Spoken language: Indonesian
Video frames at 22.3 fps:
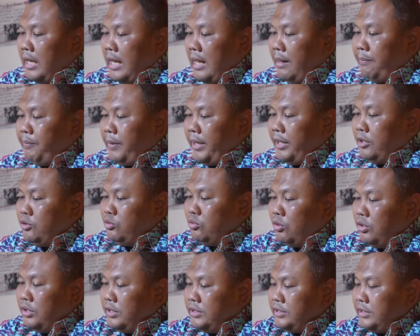Apa itu
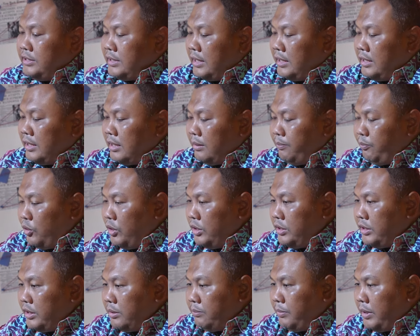kondisi Sandra
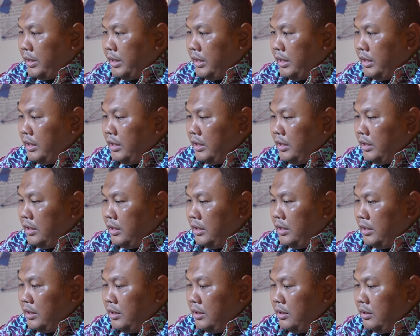politik bagi
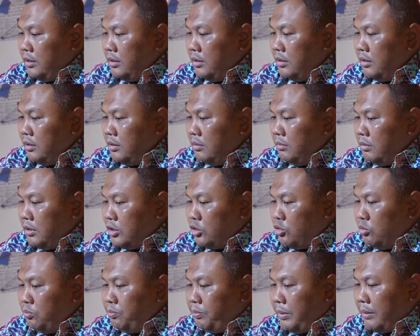
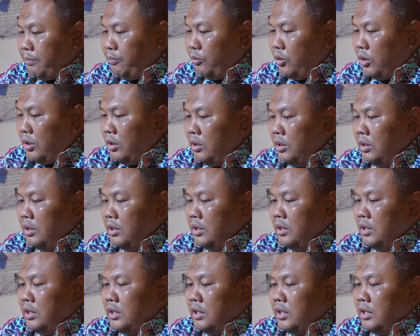ketum parpol?
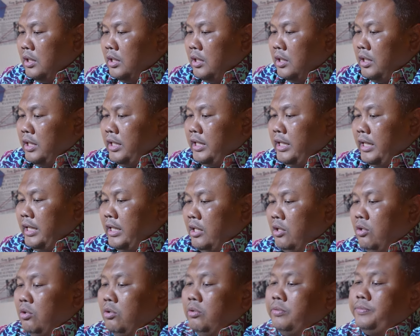
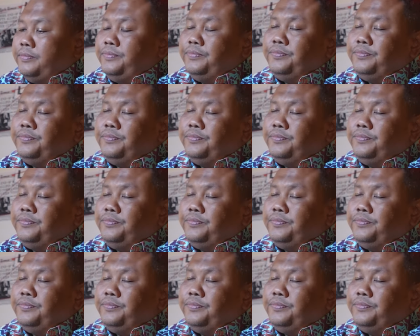Gini loh,